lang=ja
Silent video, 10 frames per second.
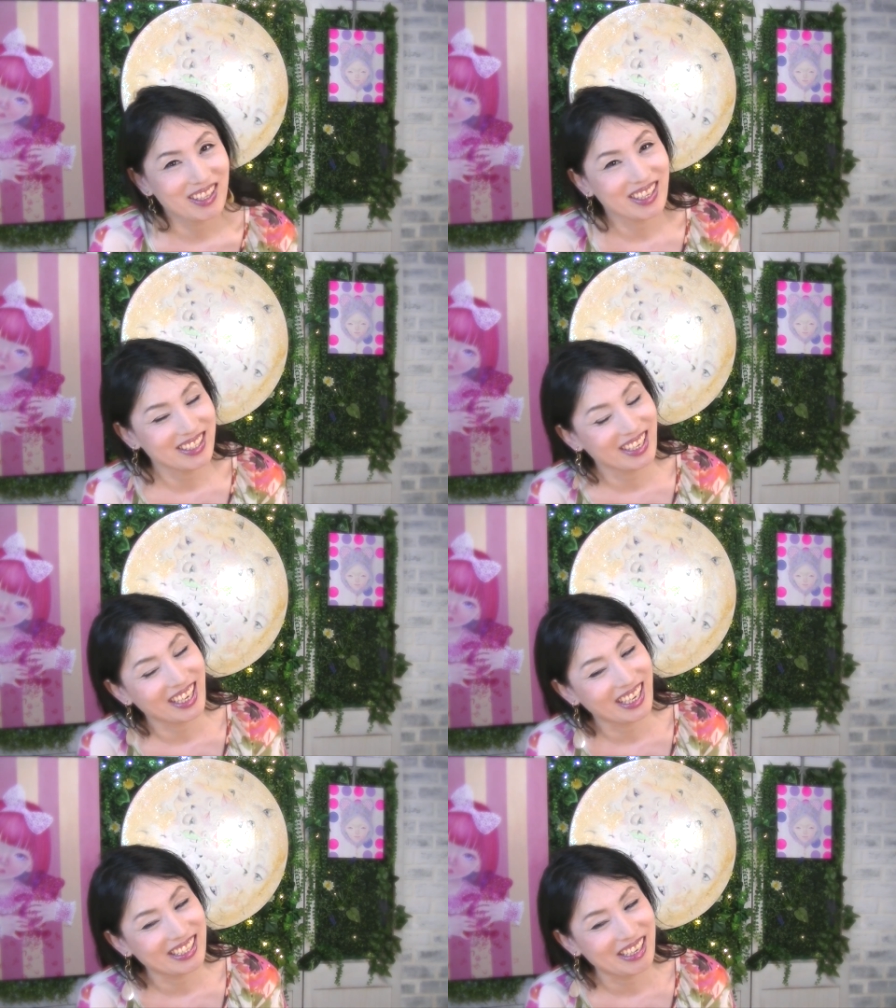私だ
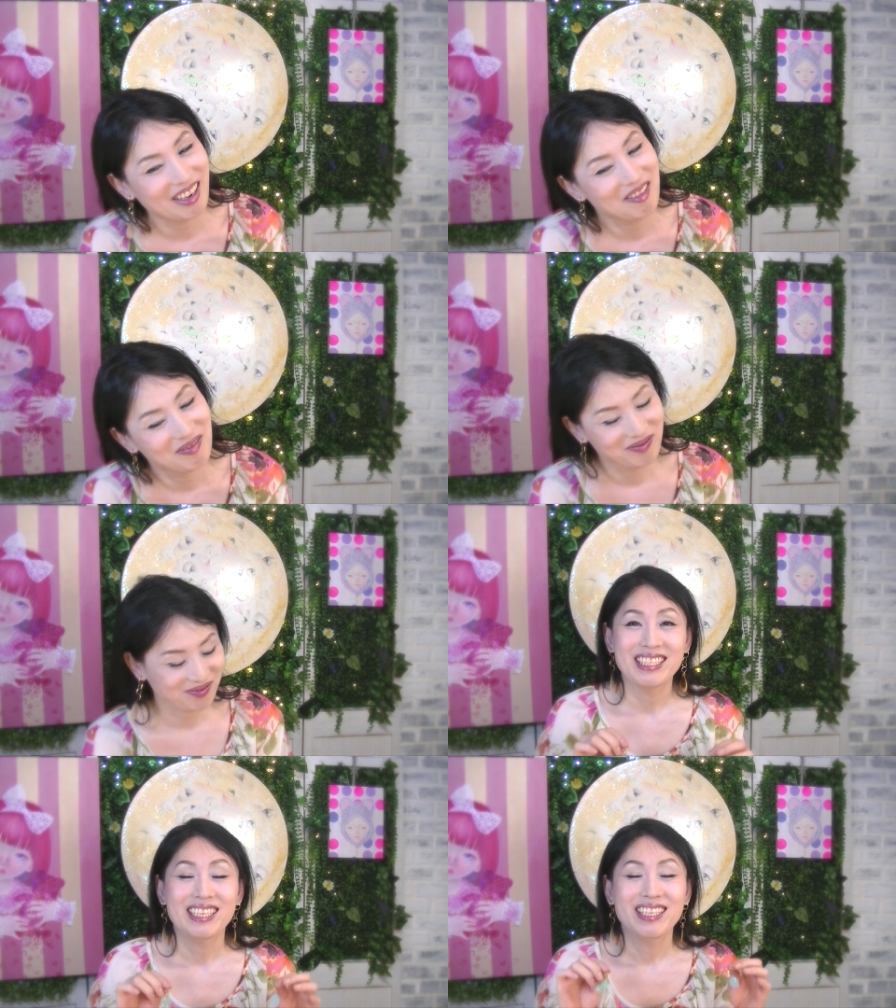けかしら。
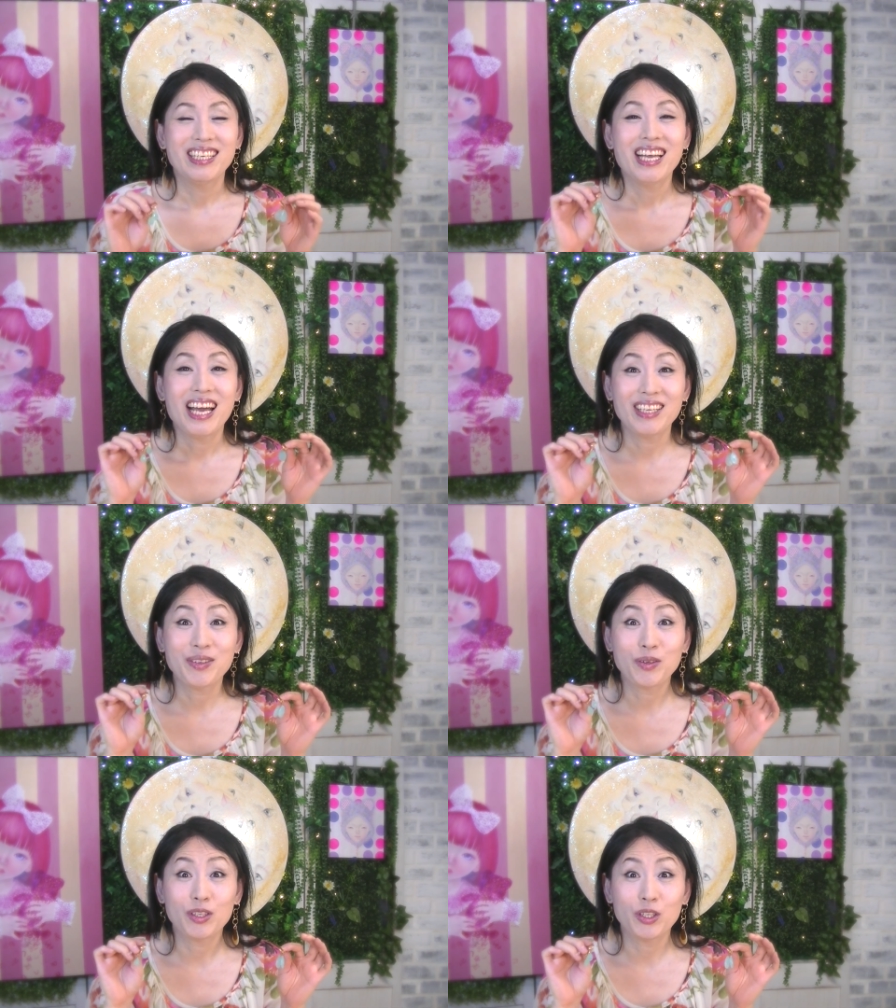はい、
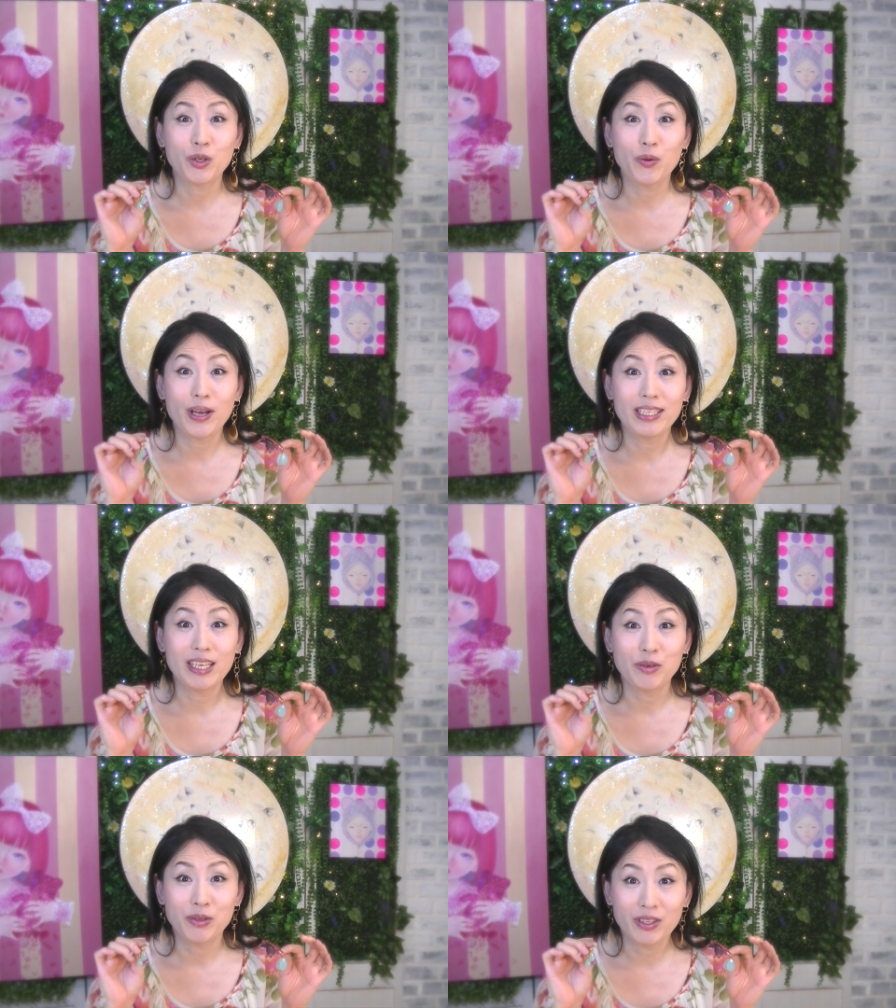ということで今日は以
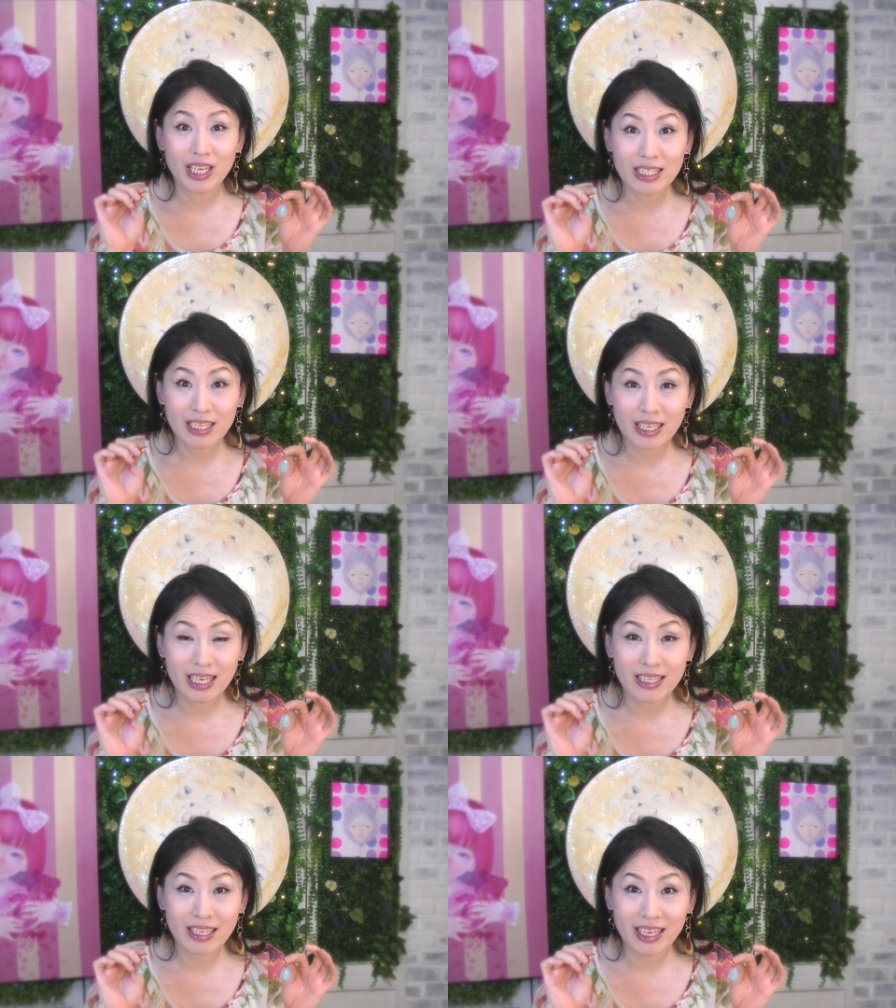前古着屋さんで
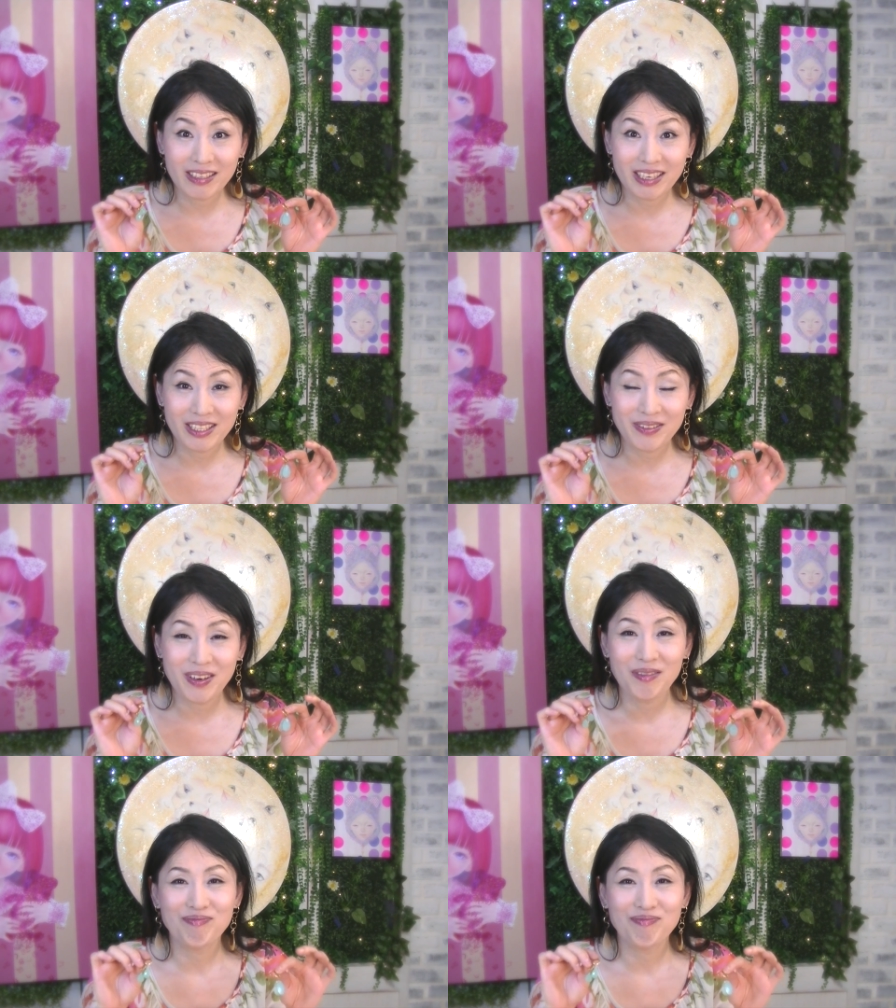買ったネックレスを